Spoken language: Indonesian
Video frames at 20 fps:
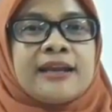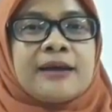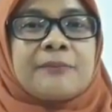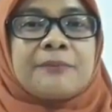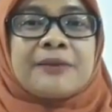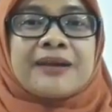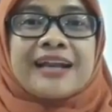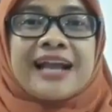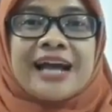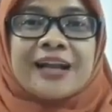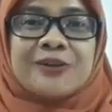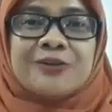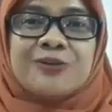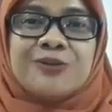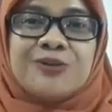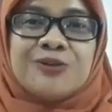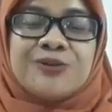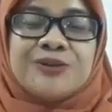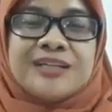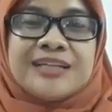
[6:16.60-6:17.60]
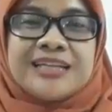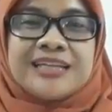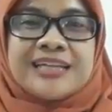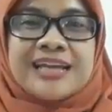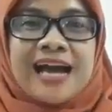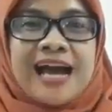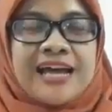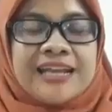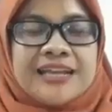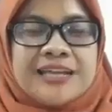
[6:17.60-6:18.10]
Merak dulu nih
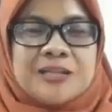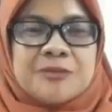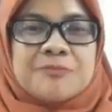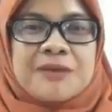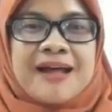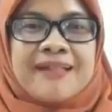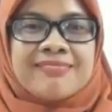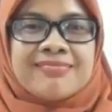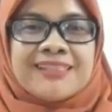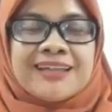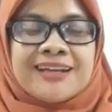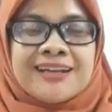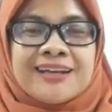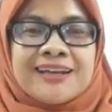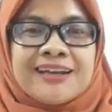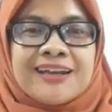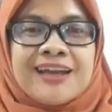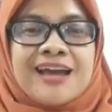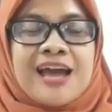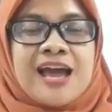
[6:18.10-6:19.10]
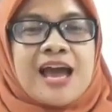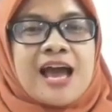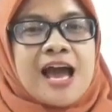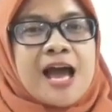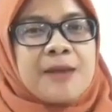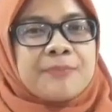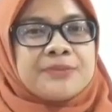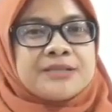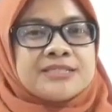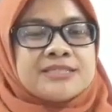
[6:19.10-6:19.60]
yang ada di Banten.
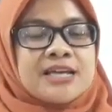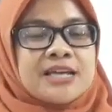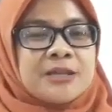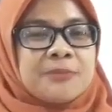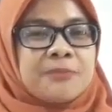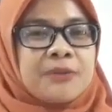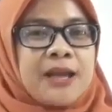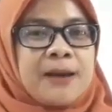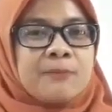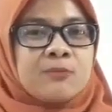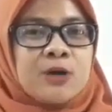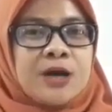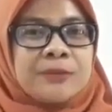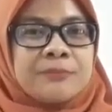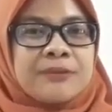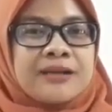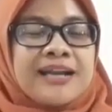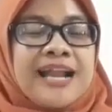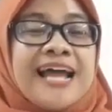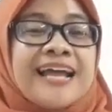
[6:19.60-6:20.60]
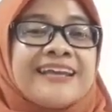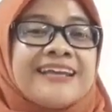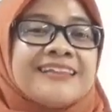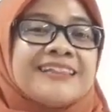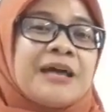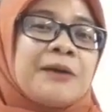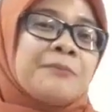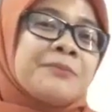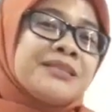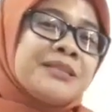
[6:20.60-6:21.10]
Habis dari pelabuhan Merak
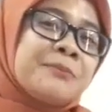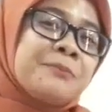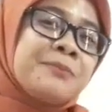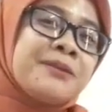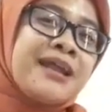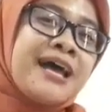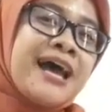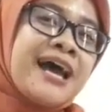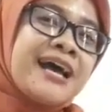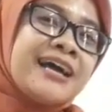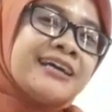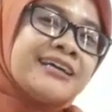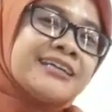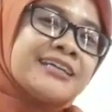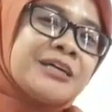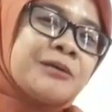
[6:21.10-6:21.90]
kita menyeberang